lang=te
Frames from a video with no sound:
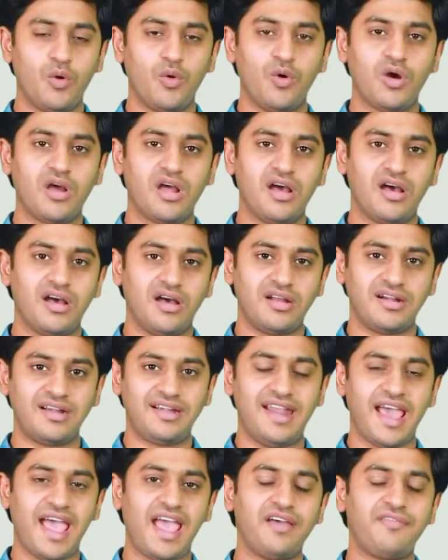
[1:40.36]
ఒక
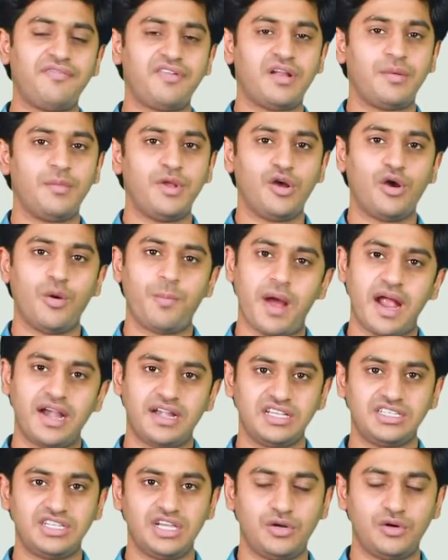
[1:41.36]
డయాఫ్రమ్ అనే ఒక
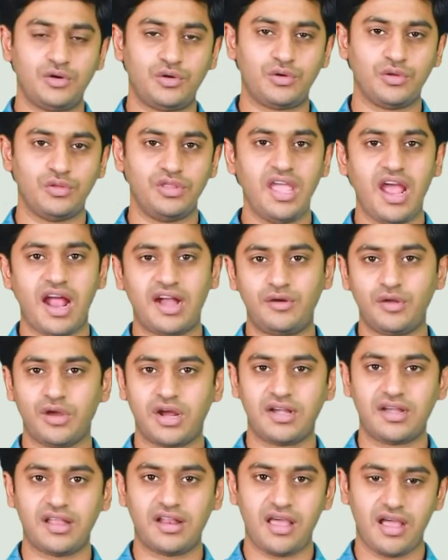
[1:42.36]
పార్టీషన్ ఉంటుంది
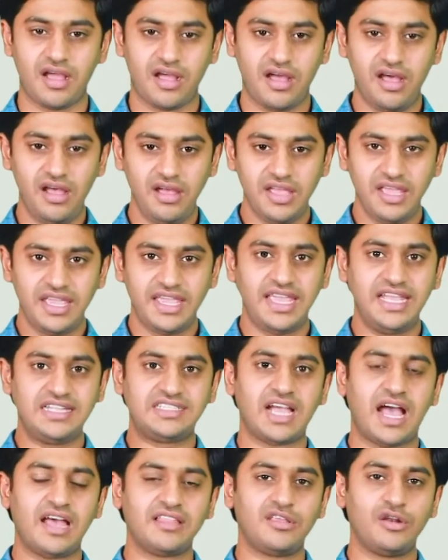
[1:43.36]
అడ్డుకట్టలాగా ఈ
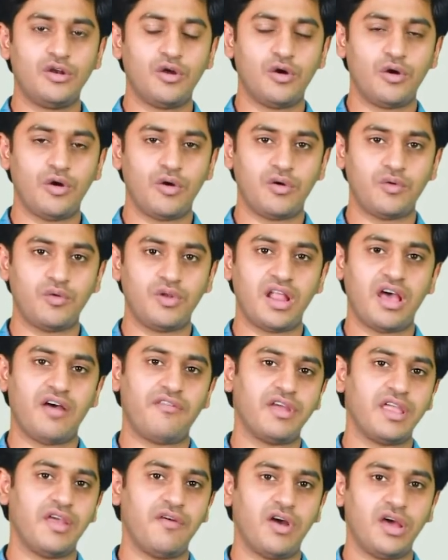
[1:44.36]
ఛాతిలో ఉన్న
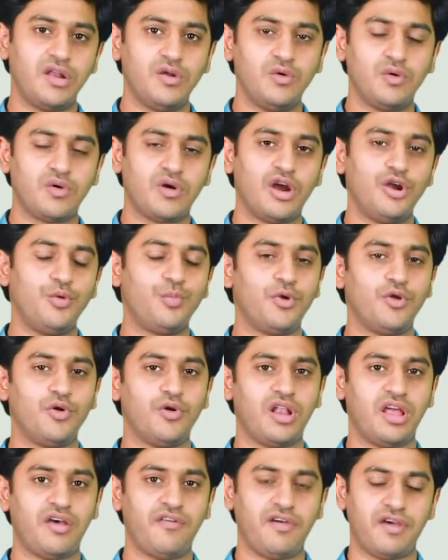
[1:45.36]
అవయవాలు కడుపులో
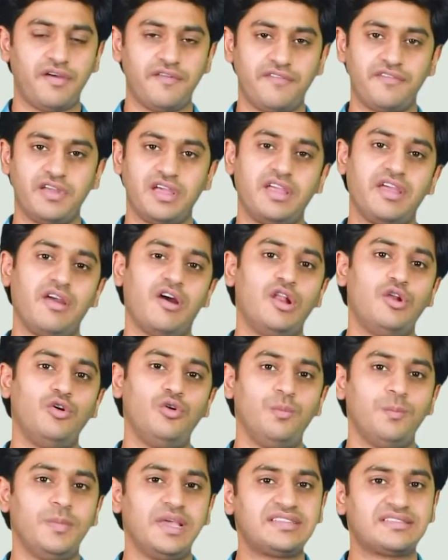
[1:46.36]
ఉన్న
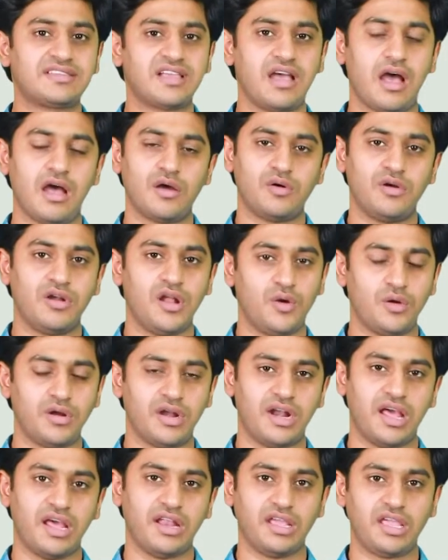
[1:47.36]
అవయవాలు మిక్స్ కాకుండా
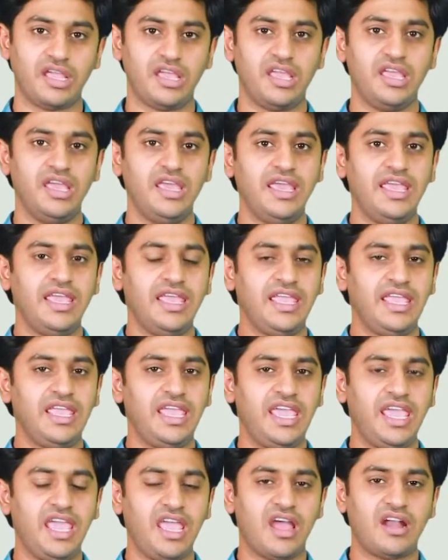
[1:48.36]
ఉండడానికి
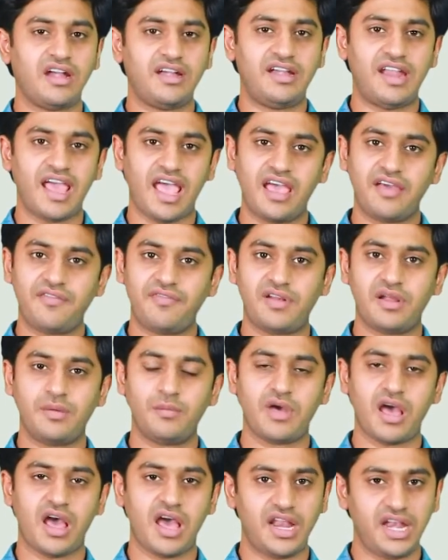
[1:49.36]
ఈ
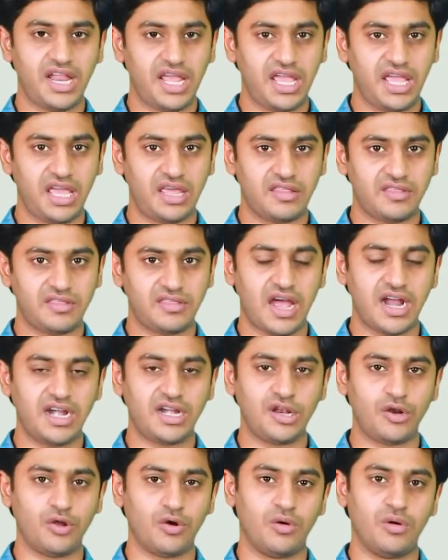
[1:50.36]
డయాఫ్రమ్ అనే
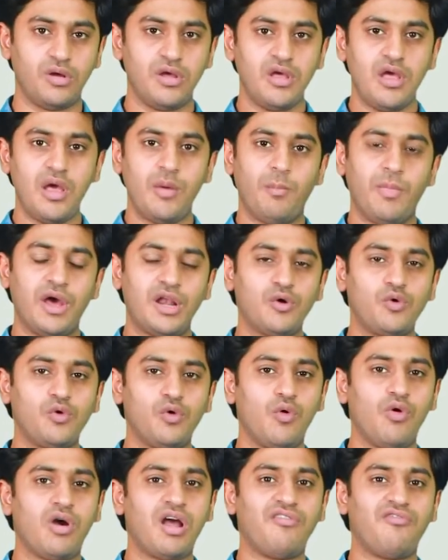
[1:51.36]
దాంట్లో
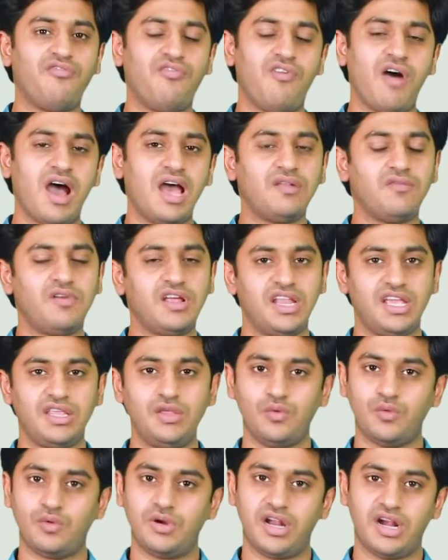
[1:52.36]
మనకు ఒక వాల్వ్
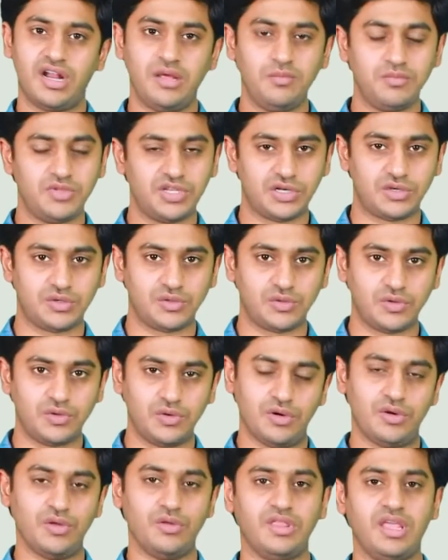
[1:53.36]
అనేది ఉండడం జరుగుతూ
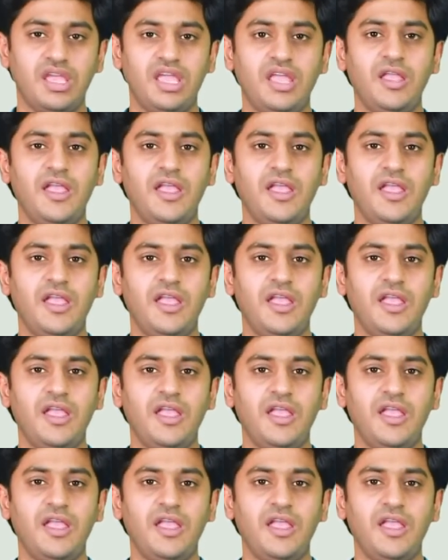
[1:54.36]
ఉంటుంది